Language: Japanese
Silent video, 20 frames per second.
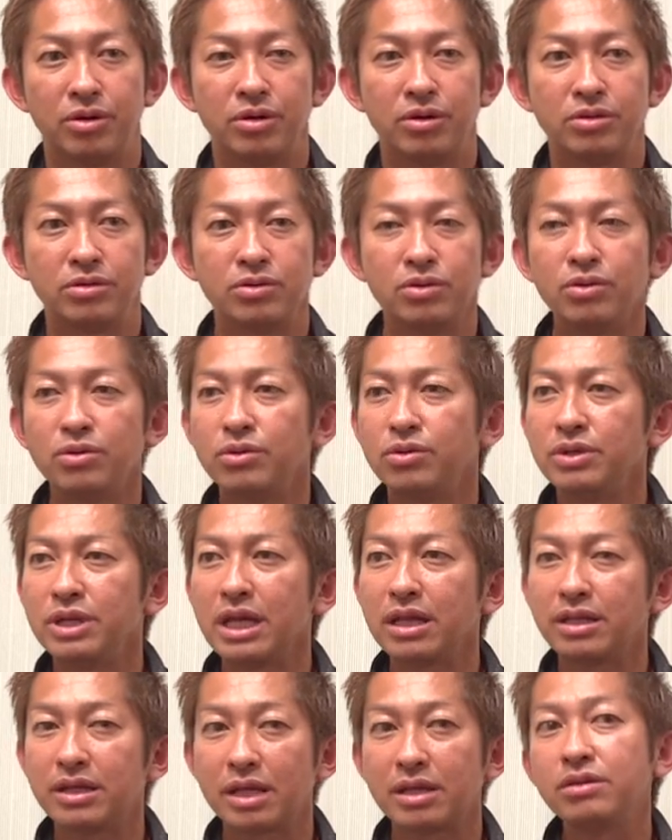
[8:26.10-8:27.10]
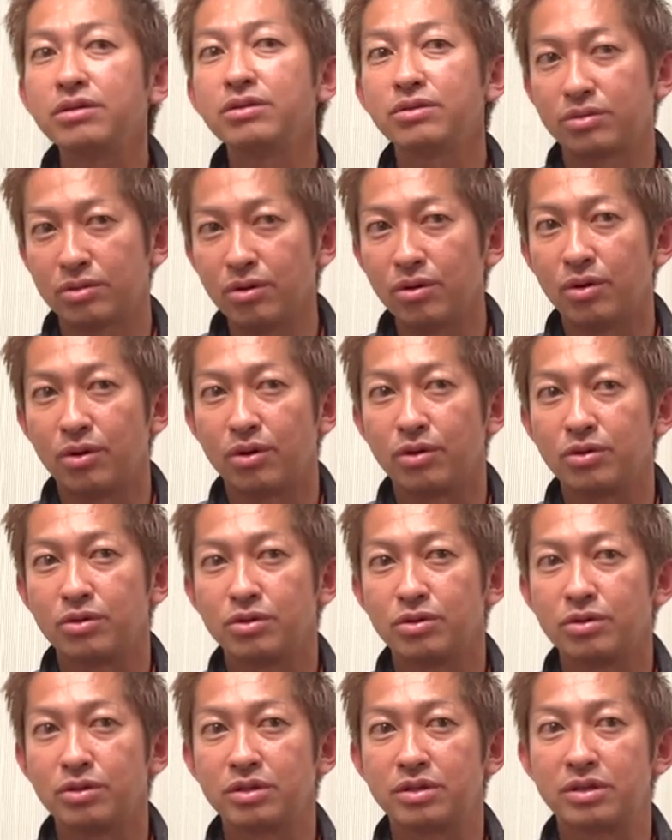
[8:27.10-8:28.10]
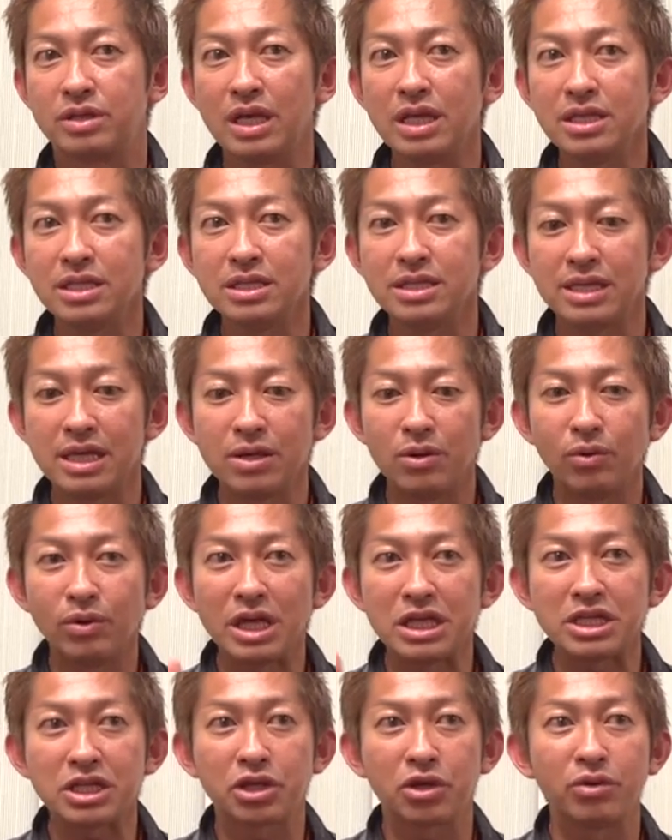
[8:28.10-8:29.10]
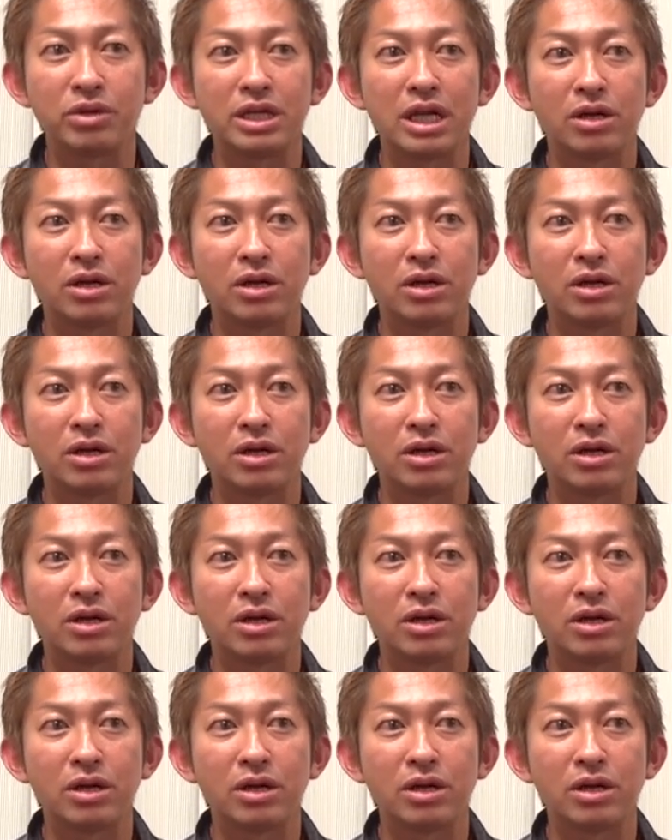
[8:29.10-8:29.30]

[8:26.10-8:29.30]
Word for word: そうなってくると全然同じ距離